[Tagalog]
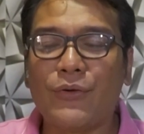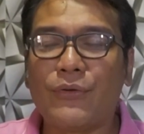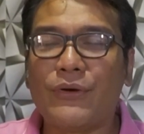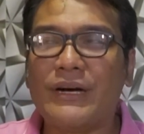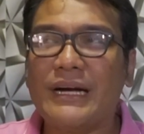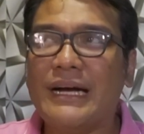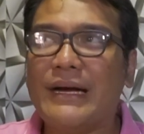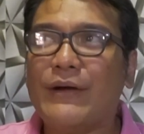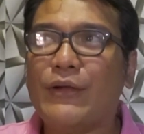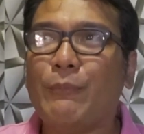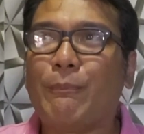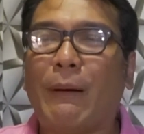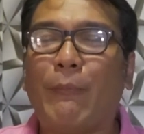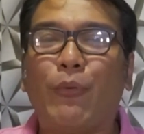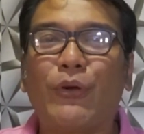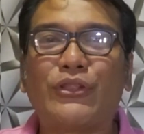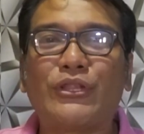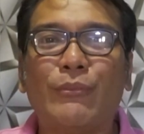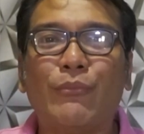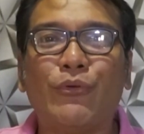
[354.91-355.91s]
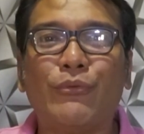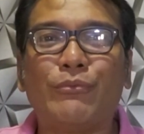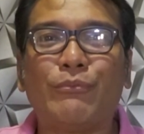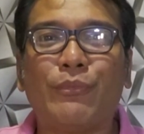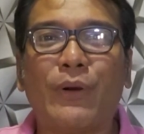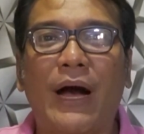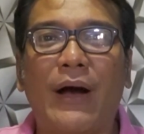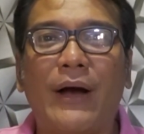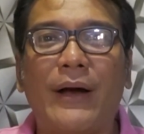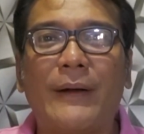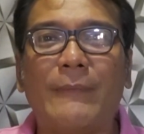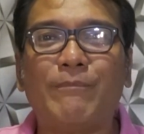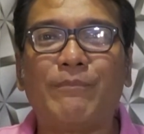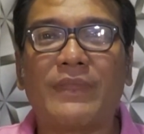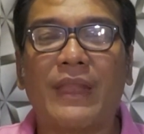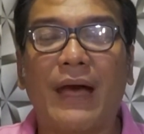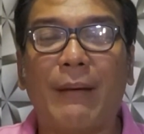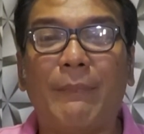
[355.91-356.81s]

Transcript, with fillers: yung yung paborito mong um,